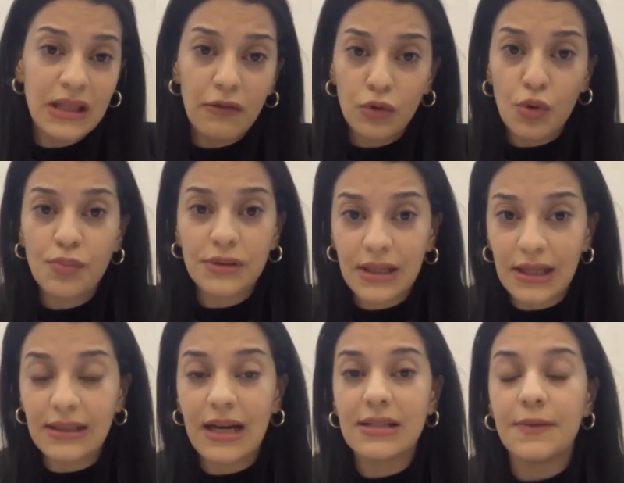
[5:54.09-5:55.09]
Bir developer
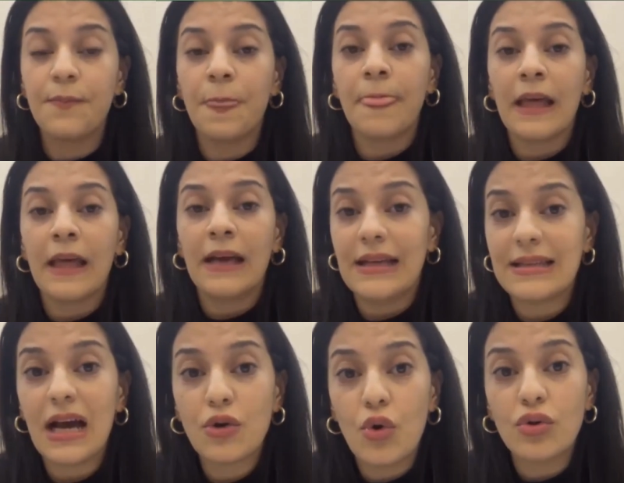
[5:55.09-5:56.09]
kadar
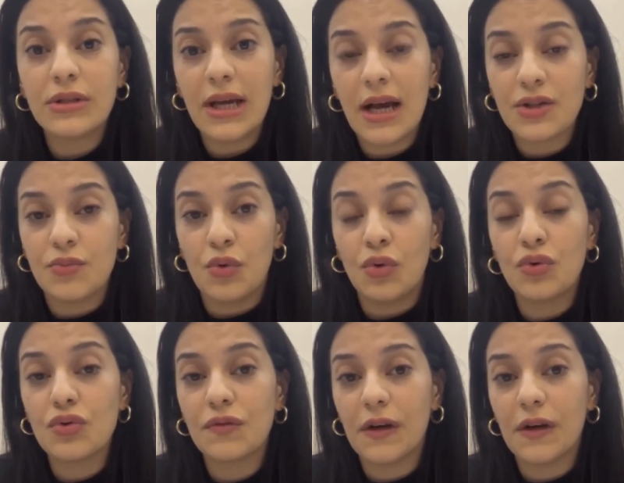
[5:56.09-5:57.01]
detay kod yazmıyoruz